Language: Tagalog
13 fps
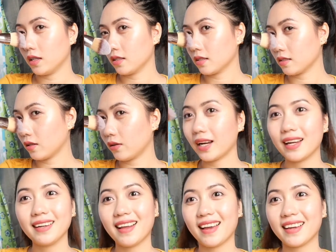So,
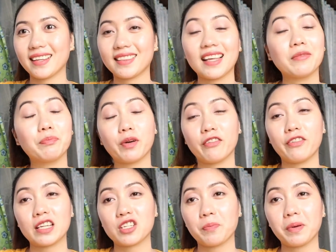I like it and
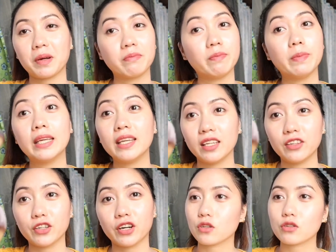perfect siya pang
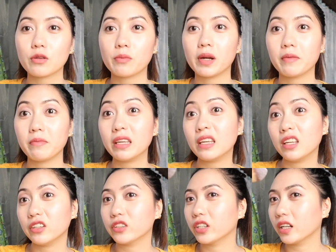beginner. So, sa mga
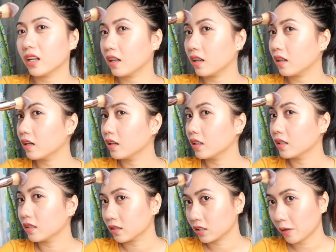beginner na,
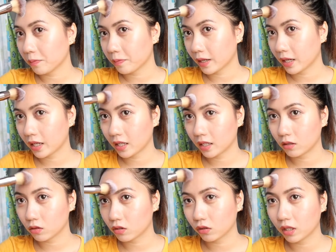syempre,
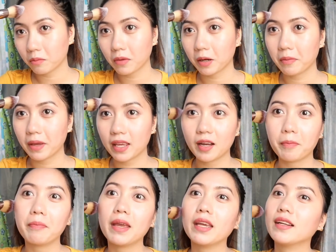gusto nang
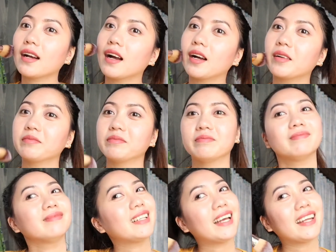mag-makeup-makeup
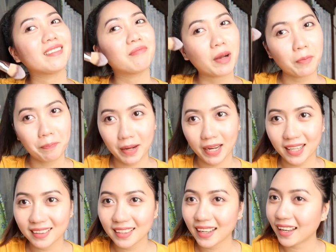and
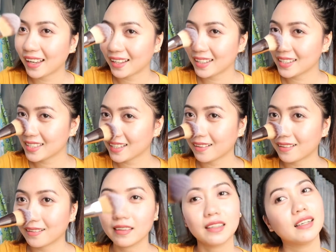magpaganda, guys.
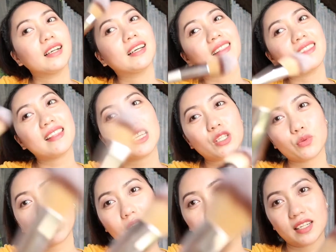So, this
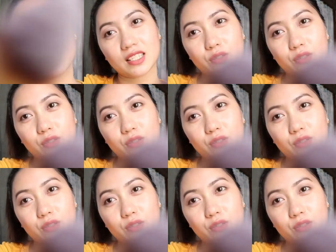one is